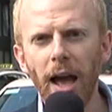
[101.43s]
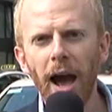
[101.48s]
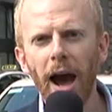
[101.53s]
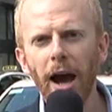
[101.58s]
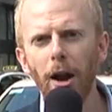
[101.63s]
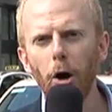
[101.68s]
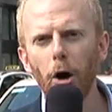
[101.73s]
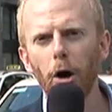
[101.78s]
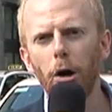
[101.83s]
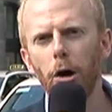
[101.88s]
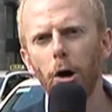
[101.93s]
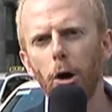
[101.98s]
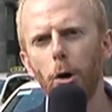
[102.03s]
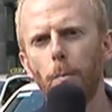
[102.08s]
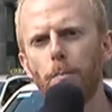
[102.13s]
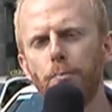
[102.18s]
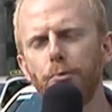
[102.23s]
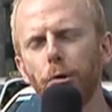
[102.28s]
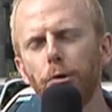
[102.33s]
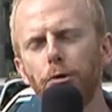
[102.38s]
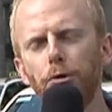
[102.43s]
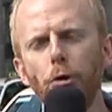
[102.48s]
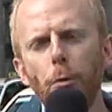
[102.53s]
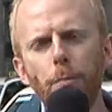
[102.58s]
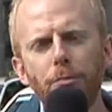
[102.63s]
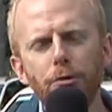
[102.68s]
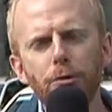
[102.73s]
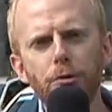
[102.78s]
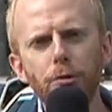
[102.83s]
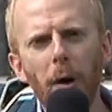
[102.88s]
Alors, pour une
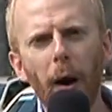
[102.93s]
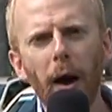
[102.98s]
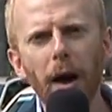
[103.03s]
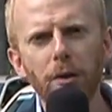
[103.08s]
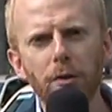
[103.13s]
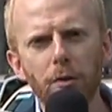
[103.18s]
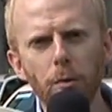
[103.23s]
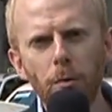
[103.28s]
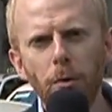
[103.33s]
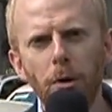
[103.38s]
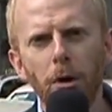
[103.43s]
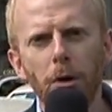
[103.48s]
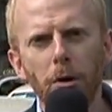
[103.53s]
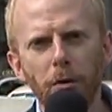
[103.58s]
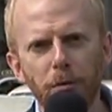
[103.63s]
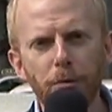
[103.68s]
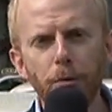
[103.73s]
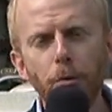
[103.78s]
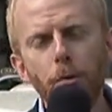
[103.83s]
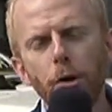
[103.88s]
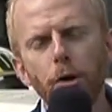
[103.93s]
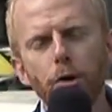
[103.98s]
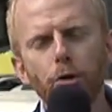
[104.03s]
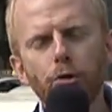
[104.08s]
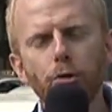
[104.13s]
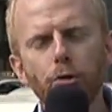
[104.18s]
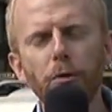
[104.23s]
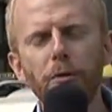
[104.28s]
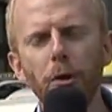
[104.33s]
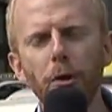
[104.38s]
obscure raison, vous,
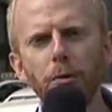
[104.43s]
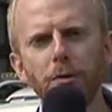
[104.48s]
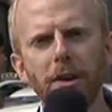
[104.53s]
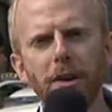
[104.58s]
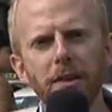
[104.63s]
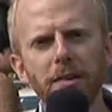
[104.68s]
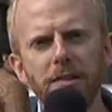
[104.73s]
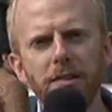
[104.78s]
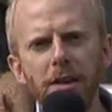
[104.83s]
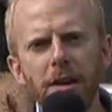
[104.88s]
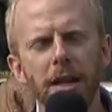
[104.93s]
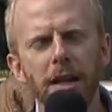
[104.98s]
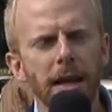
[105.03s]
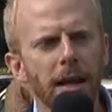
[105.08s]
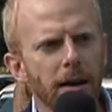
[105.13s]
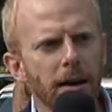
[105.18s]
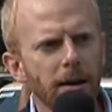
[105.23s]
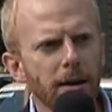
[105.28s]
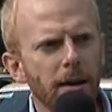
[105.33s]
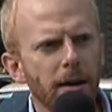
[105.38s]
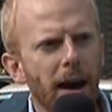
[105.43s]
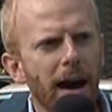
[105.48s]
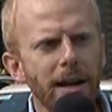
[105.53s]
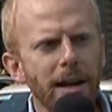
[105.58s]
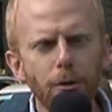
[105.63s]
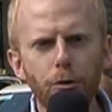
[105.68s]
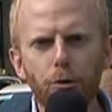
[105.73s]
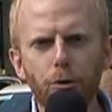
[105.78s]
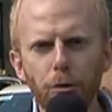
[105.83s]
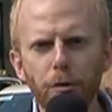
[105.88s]
chauffeur de taxi, euh,
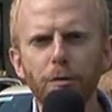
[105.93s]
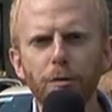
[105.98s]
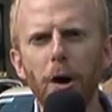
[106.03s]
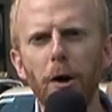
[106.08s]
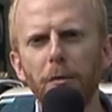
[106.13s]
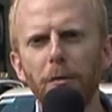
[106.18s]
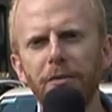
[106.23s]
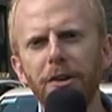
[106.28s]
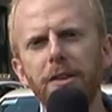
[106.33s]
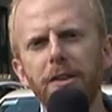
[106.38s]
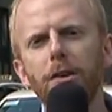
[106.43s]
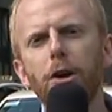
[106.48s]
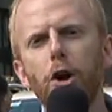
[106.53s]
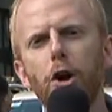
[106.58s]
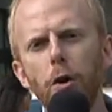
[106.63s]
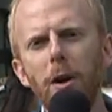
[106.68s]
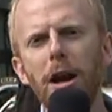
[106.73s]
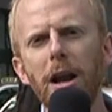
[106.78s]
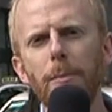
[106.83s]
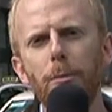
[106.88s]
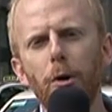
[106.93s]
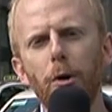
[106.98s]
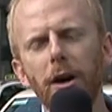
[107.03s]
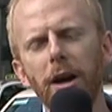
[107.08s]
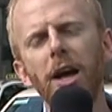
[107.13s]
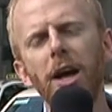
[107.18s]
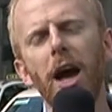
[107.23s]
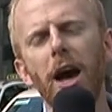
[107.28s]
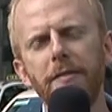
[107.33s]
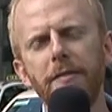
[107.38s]
allez devoir en fait
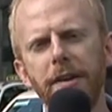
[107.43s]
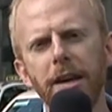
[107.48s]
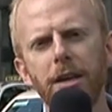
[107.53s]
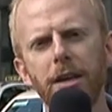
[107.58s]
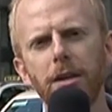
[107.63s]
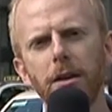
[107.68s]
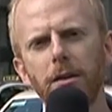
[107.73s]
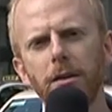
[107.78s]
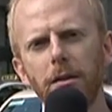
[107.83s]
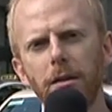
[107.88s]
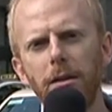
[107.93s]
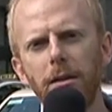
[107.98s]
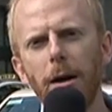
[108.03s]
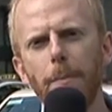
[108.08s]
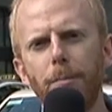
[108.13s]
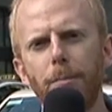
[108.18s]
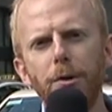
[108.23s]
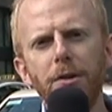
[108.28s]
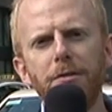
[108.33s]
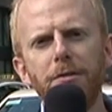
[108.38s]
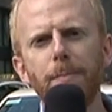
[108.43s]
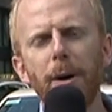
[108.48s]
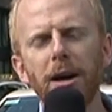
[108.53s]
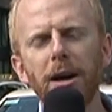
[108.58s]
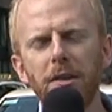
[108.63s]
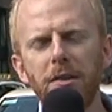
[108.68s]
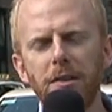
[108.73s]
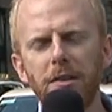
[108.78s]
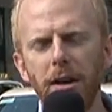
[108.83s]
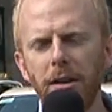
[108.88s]
collaborer avec euh, la police
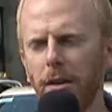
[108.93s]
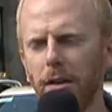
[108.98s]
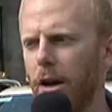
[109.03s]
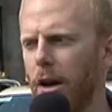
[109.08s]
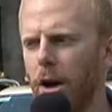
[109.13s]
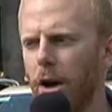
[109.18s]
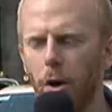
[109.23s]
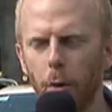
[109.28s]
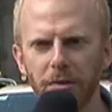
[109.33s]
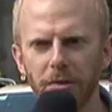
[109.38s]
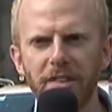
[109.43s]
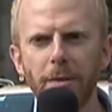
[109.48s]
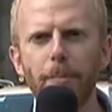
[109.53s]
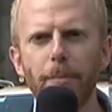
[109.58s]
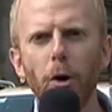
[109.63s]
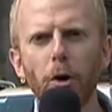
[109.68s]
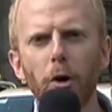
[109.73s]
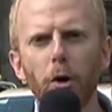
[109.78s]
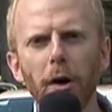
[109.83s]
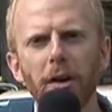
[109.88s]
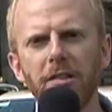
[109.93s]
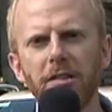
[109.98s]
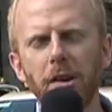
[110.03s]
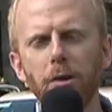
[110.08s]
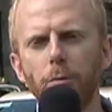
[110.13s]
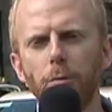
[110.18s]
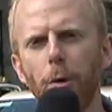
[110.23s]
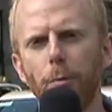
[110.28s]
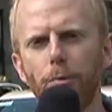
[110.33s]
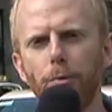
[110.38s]
parisienne. On ne sait pas encore
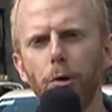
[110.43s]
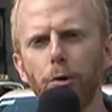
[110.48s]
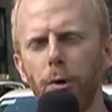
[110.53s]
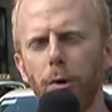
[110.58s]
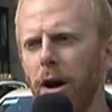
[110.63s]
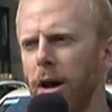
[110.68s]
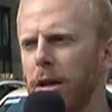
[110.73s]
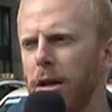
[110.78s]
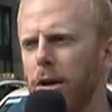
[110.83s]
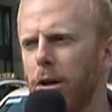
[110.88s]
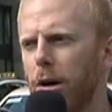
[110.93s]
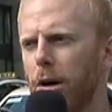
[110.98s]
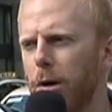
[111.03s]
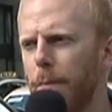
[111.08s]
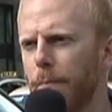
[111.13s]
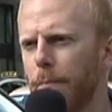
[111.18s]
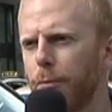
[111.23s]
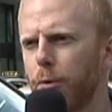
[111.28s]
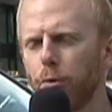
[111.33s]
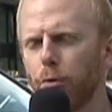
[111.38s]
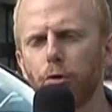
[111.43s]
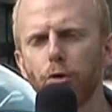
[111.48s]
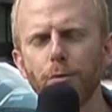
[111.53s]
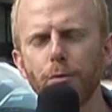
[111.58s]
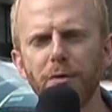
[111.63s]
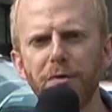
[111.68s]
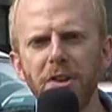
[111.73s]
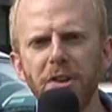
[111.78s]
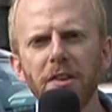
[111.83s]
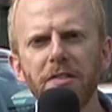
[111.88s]
exactement pourquoi. Euh, tout ce que je
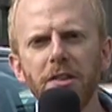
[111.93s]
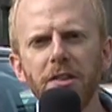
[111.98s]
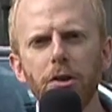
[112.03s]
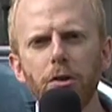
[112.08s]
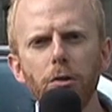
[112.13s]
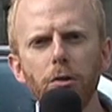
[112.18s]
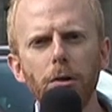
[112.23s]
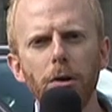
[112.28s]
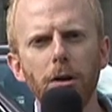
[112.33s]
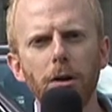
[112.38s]
peux vous dire, c'est que